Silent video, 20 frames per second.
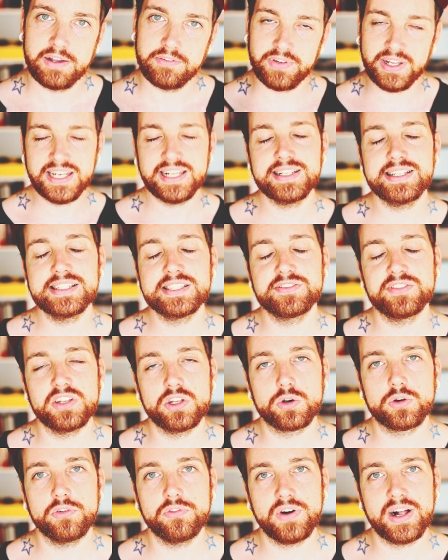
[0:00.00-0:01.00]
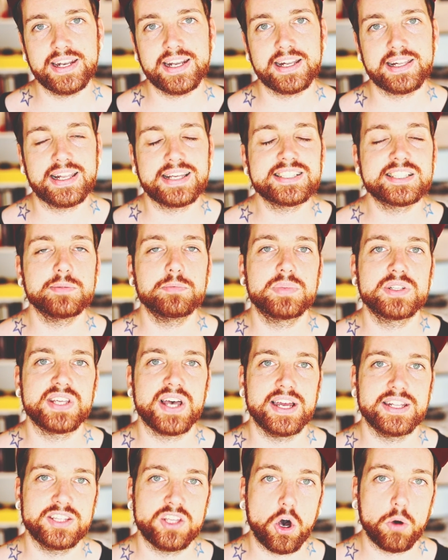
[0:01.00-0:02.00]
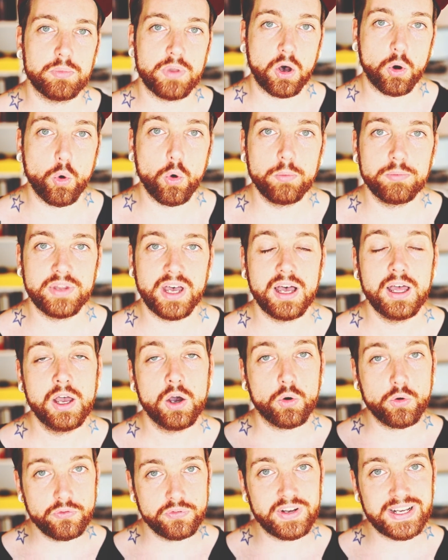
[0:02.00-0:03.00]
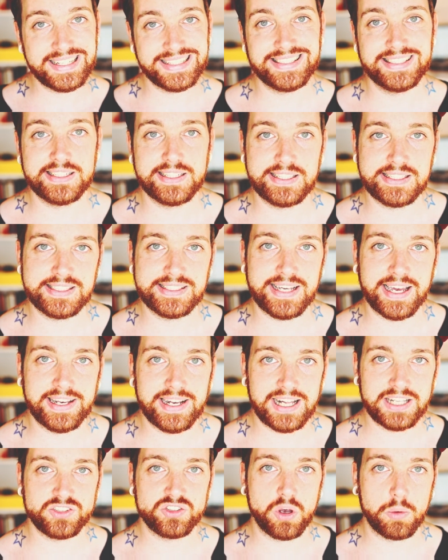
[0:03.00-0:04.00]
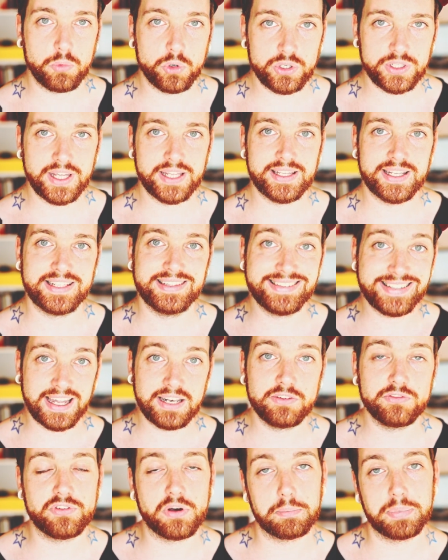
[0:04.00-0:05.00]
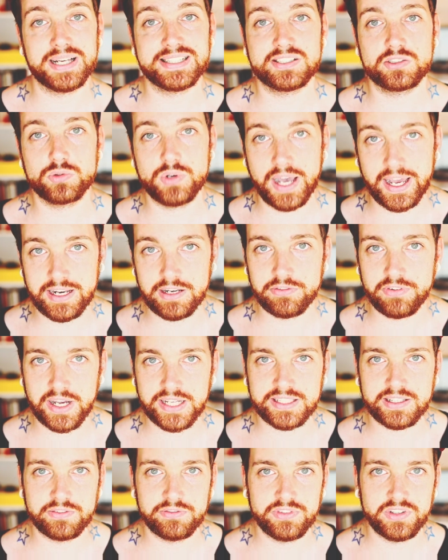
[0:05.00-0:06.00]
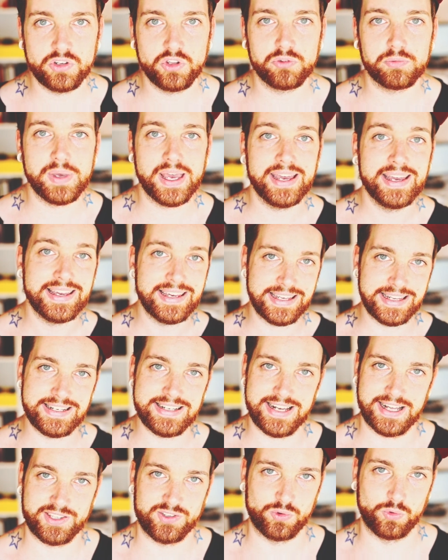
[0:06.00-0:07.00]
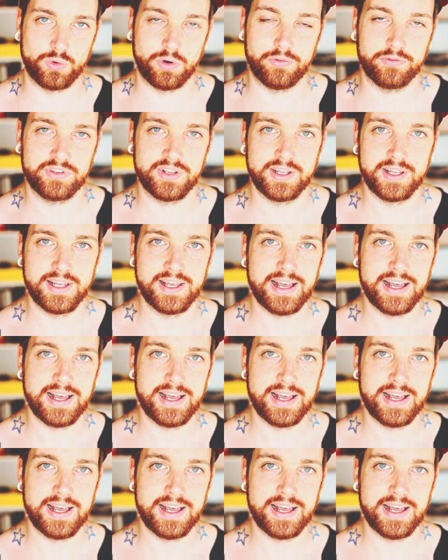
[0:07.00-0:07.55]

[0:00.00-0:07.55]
Wenn dir dieses Video gefallen hat, lass ihm bitte einen Daumen nach oben da und vergiss nicht, diesen Kanal zu abonnieren, denn dann verpasst du keine weiteren Videos mehr in der Zukunft.